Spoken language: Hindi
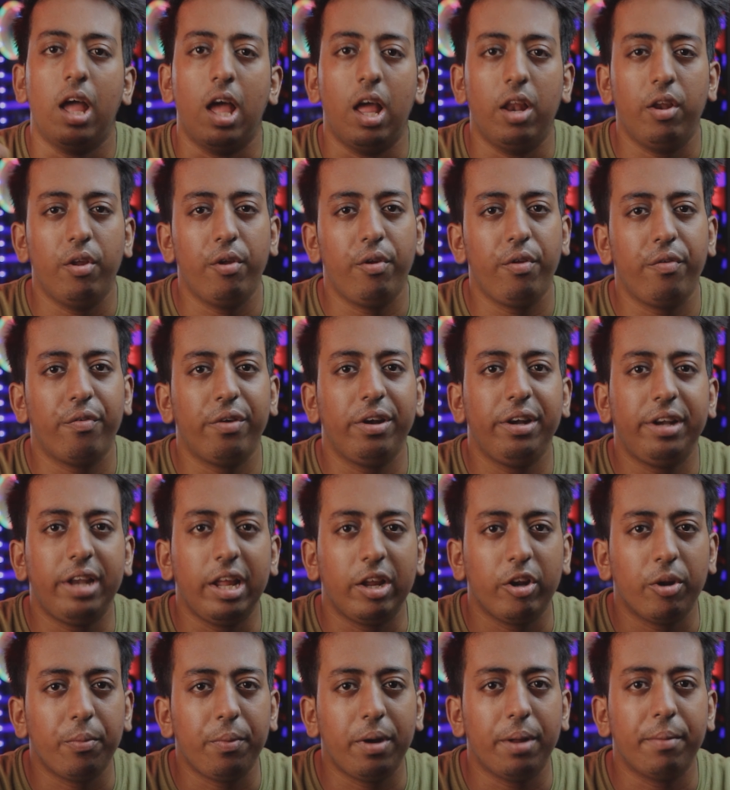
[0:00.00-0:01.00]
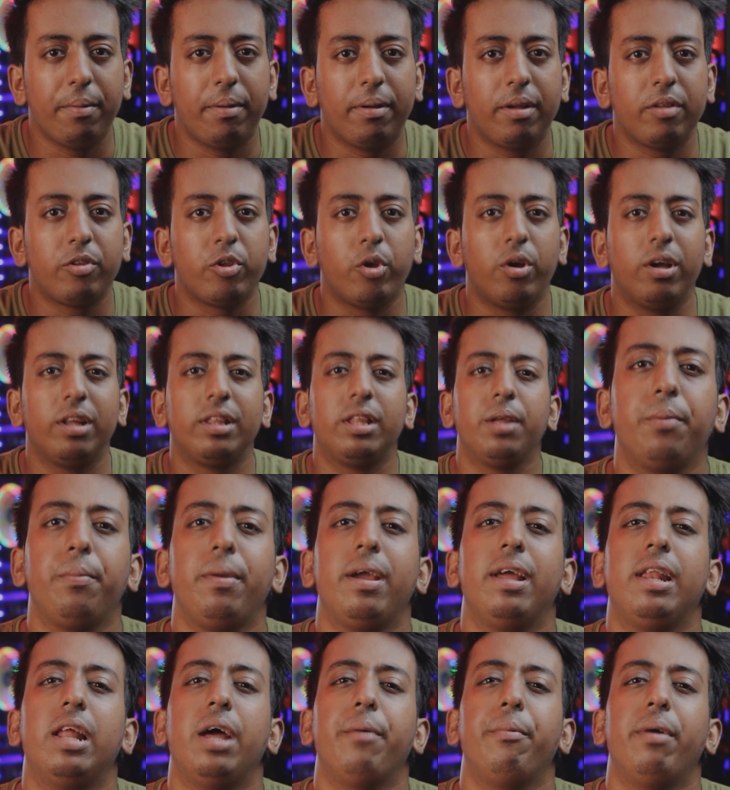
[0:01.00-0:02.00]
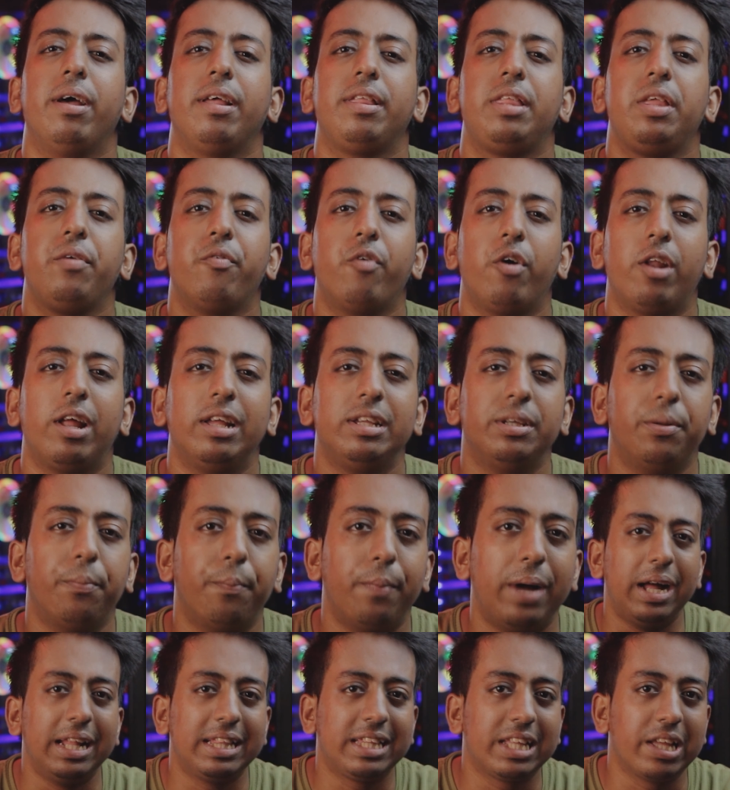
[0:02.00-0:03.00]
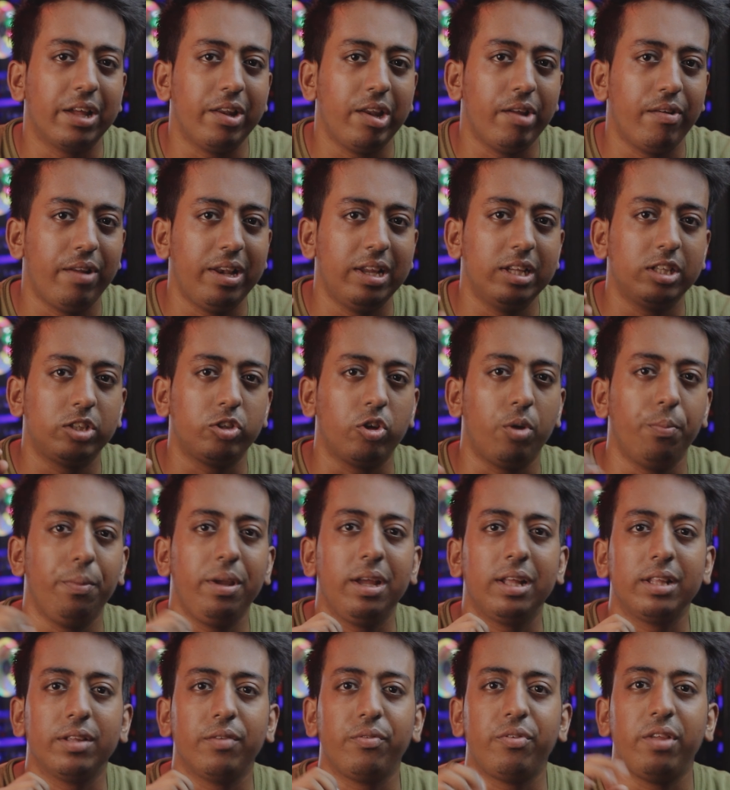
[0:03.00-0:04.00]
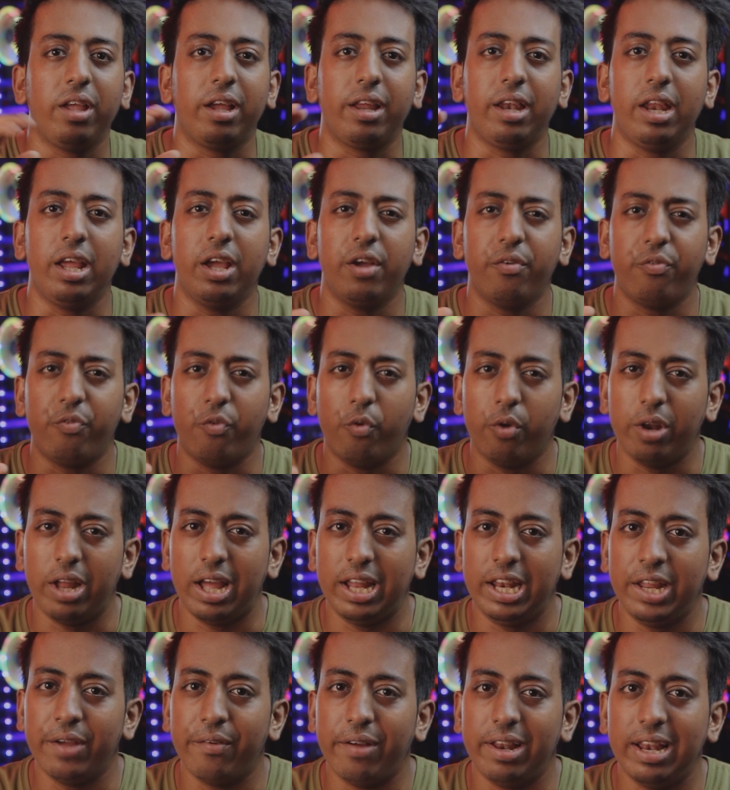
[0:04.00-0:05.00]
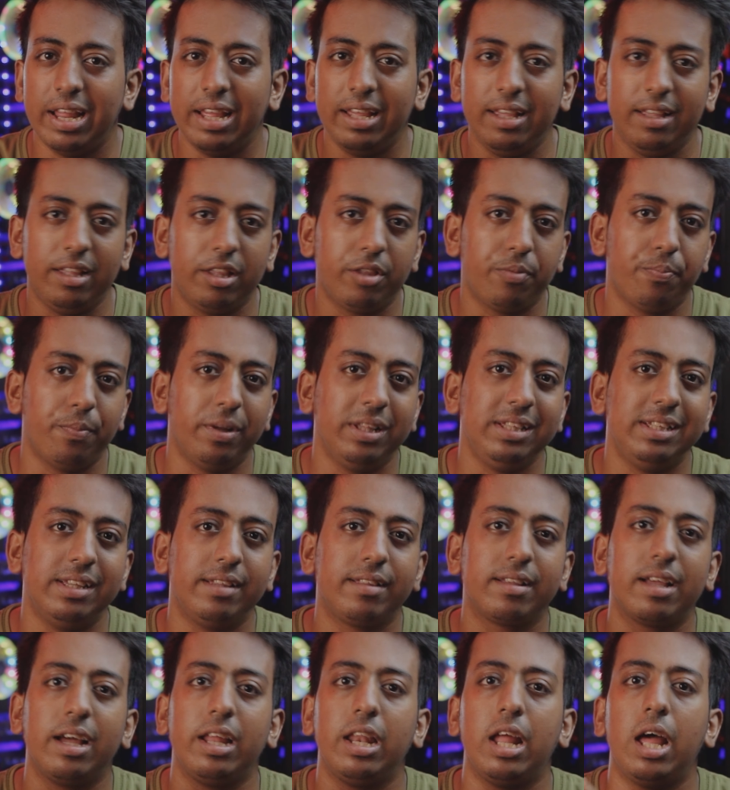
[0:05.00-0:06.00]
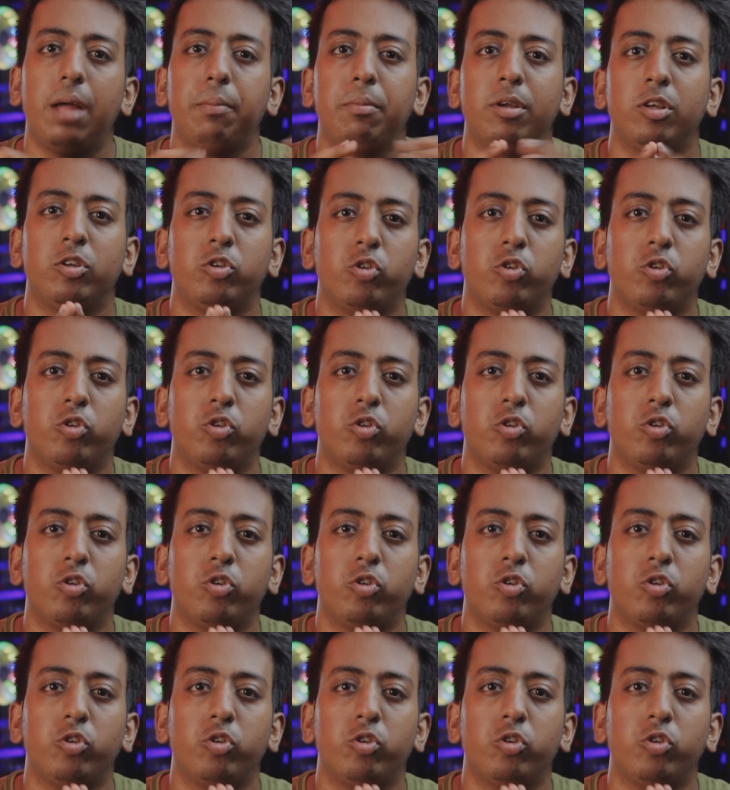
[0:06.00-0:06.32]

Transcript: हेलो एवरीवन टेक्नोपीडिया में का स्वागत है मेरा नाम है आसिफ और आज हम बात करने वाले हैं शॉमी की तरफ से एक नया फ़ोन आने वाला है इस मंथ जिसका नाम